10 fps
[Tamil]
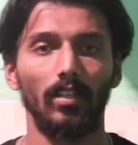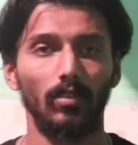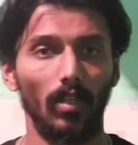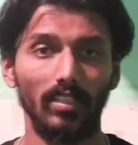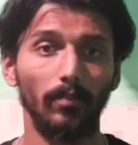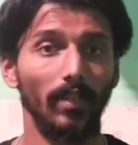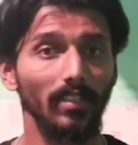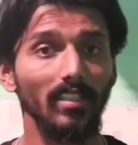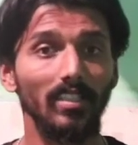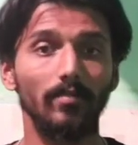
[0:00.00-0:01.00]
ஸோ அதை
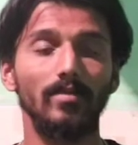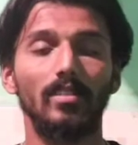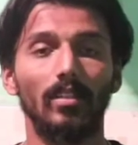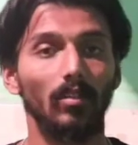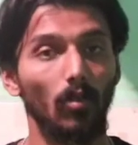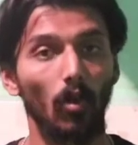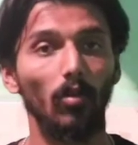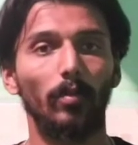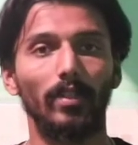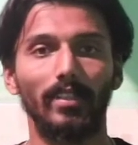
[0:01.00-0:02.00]
பார்த்த எம்ஜிஆர்
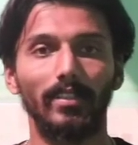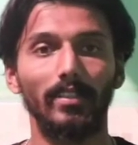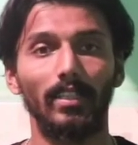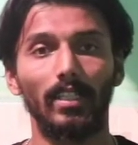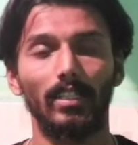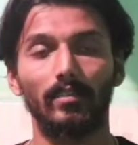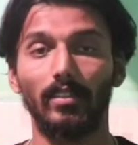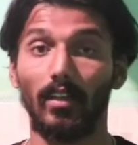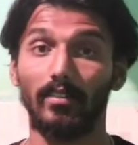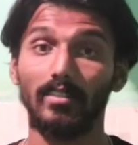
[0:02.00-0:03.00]
கோவப்பட்டு
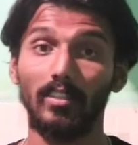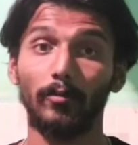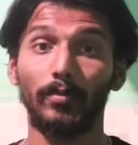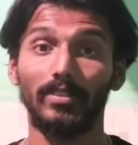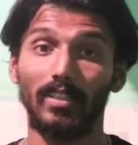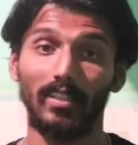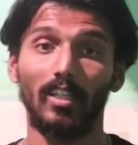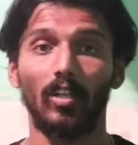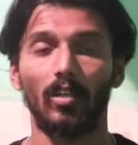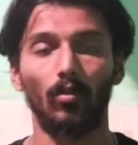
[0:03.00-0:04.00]
இவர் அரசியலமைப்பு சட்ட
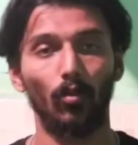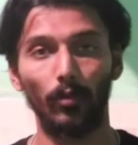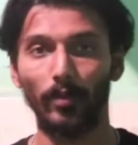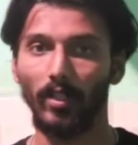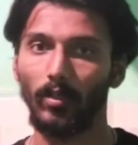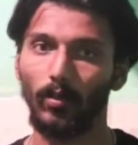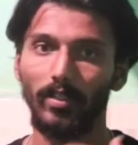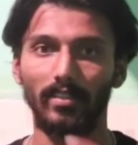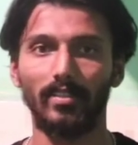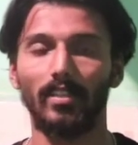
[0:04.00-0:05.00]
உறுப்பினராக கூட
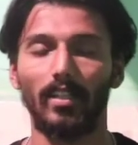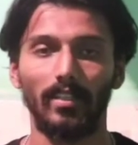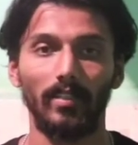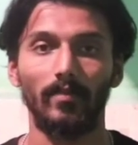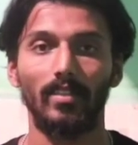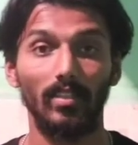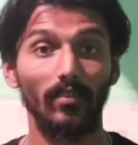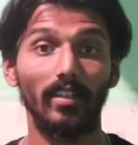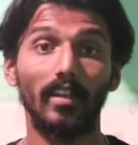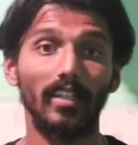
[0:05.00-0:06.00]
இருந்திருக்காரு
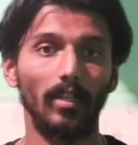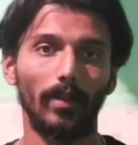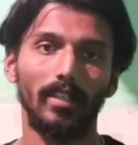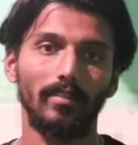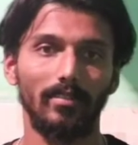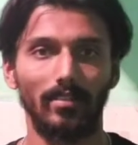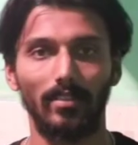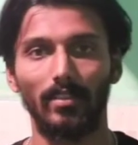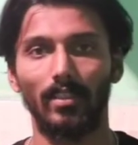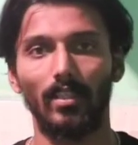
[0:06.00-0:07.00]
இவர் யார் இங்கே படுக்க
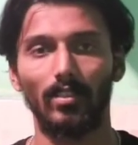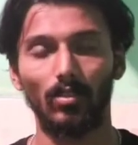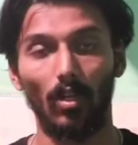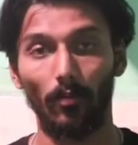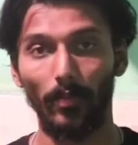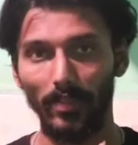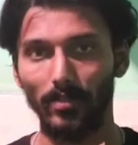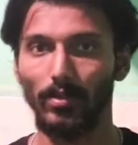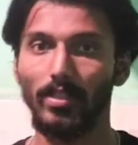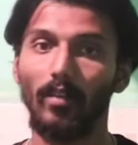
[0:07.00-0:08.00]
வச்சது ஸோ
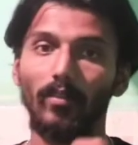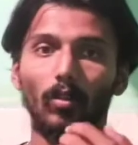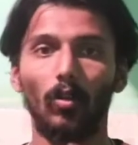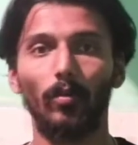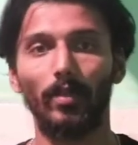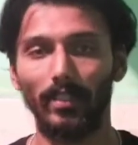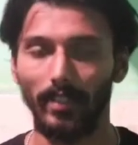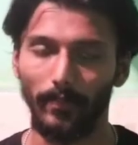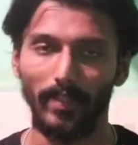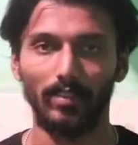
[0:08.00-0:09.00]
அப்படின்னு சொல்லி அவர் கோவப்பட்டு
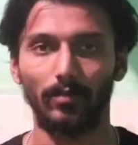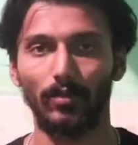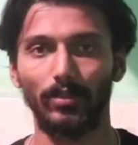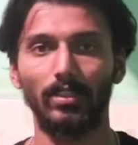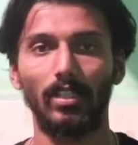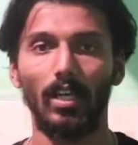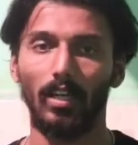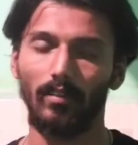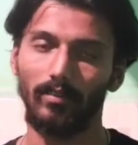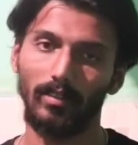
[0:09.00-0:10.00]
பேசும்போது
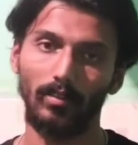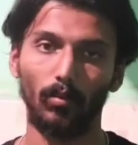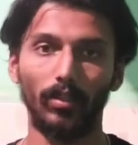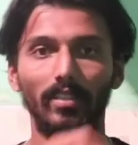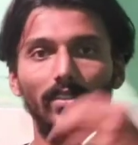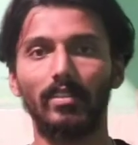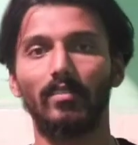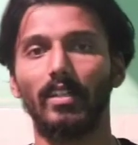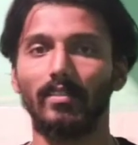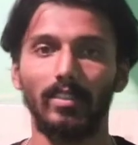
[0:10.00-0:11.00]
அவர் உயர்ந்த
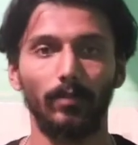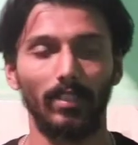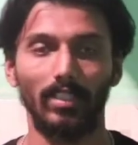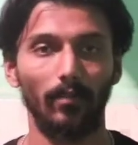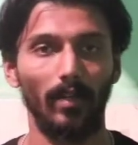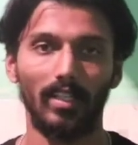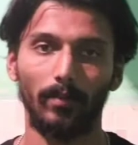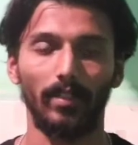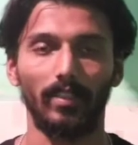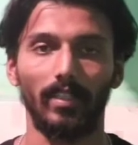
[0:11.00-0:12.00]
வார்டுக்கு வந்து பார்த்தா
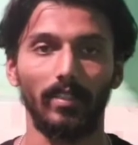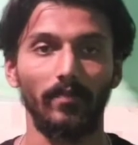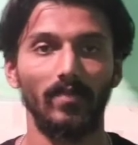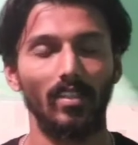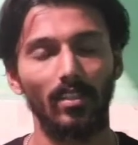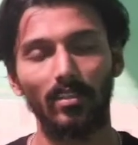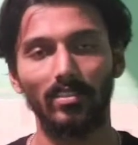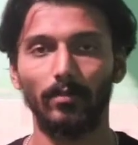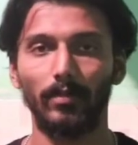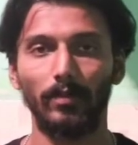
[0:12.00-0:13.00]
மாற்றப்பட்டிருக்காரு இந்த
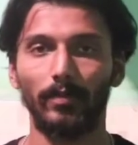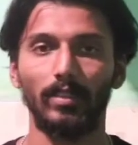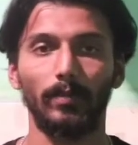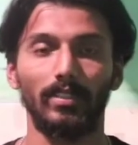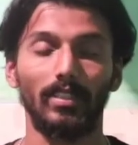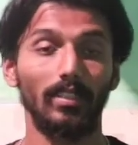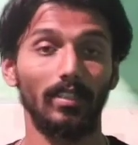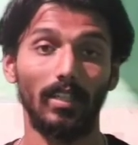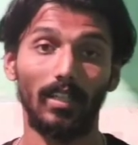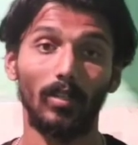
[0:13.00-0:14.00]
சம்பவம் வந்து பார்த்தா
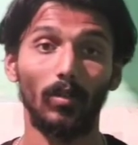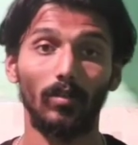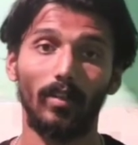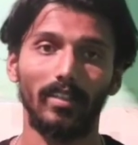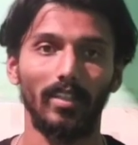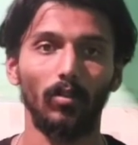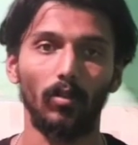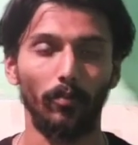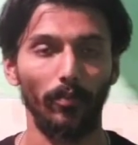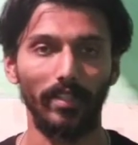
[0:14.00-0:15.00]
கக்கனோட வாழ்க்கையில
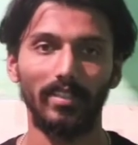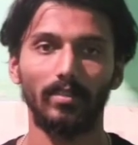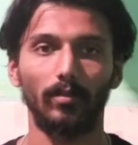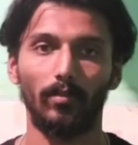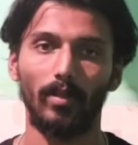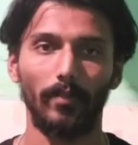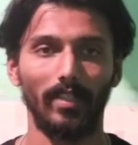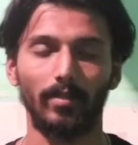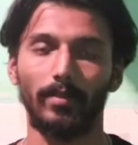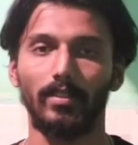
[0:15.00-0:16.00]
ஒரு பெரிய சம்பவமாக
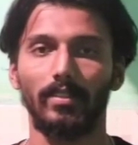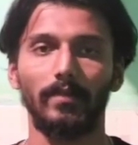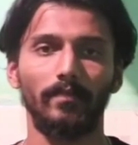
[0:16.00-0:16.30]
பேசப்படுது